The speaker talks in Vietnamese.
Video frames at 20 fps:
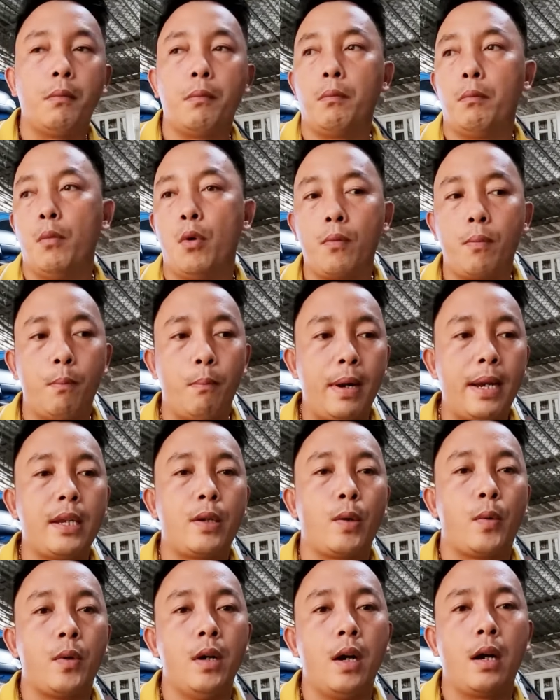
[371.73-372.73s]
múc mấy
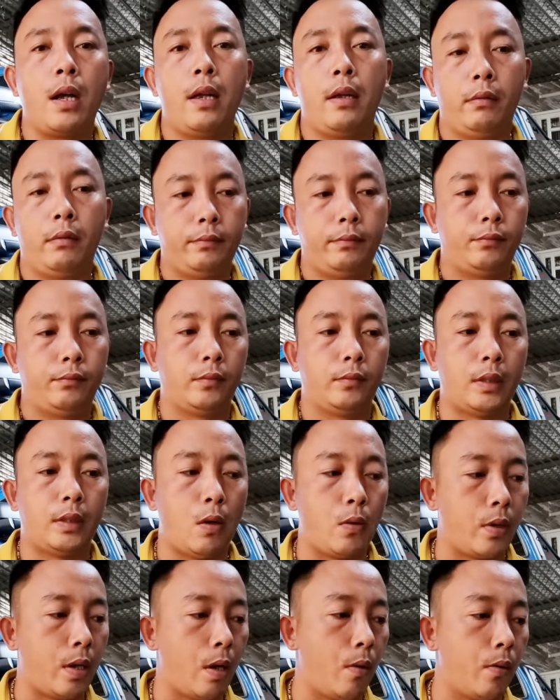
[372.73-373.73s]
chậu nước ấy,
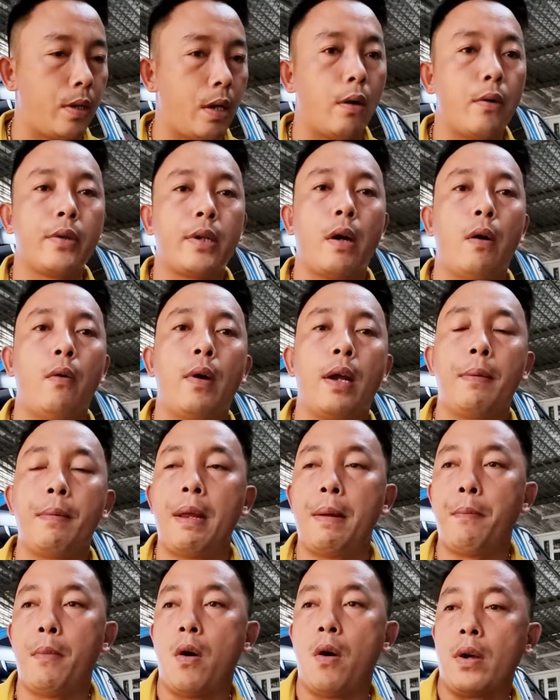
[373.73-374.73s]
chầu chầu chầu chầu anh
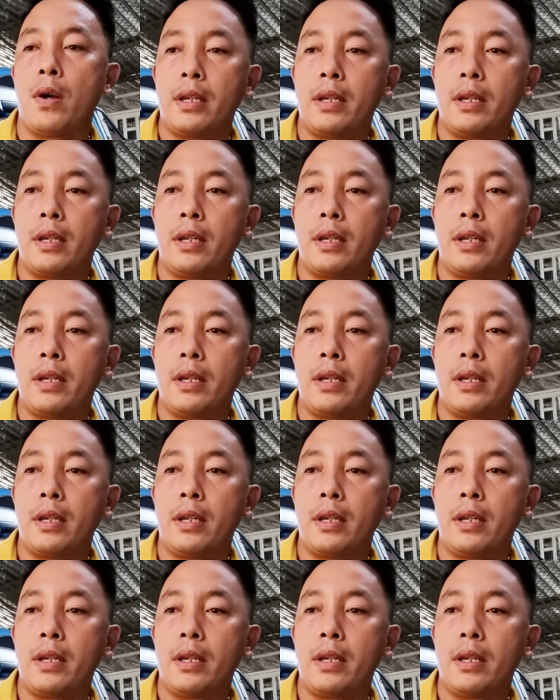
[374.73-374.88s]
em bỏ